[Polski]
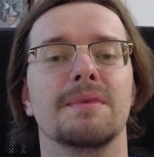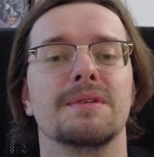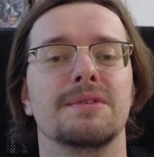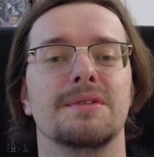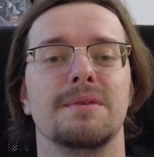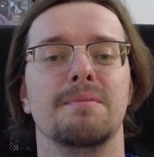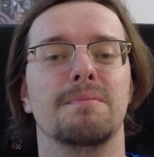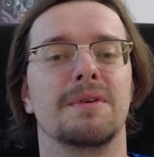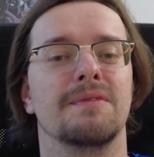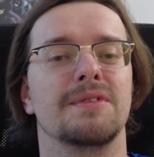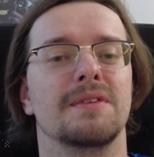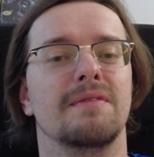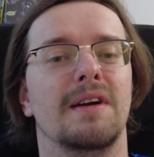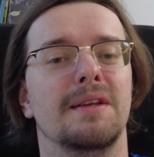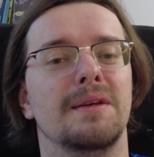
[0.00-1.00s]
z
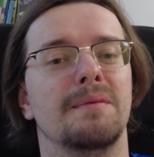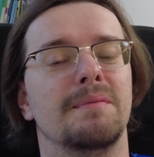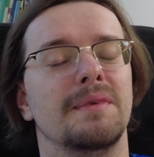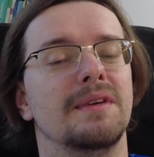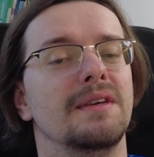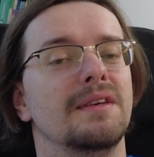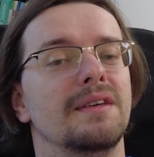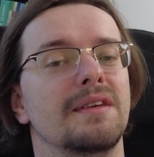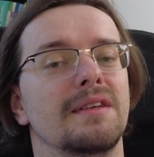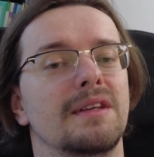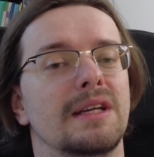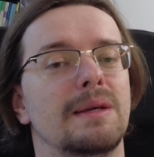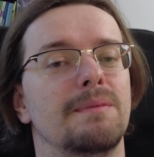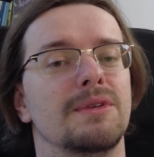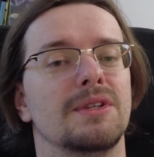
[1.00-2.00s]
improwizowaniem i
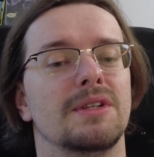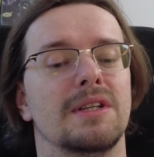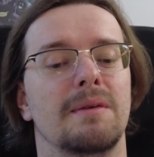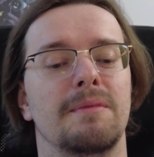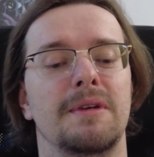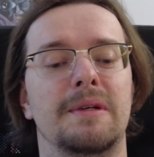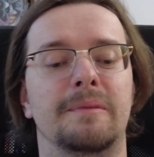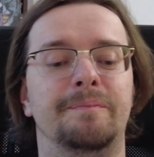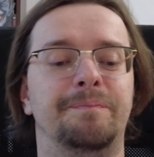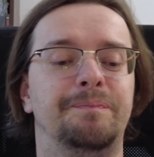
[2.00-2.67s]
takimi rzeczami.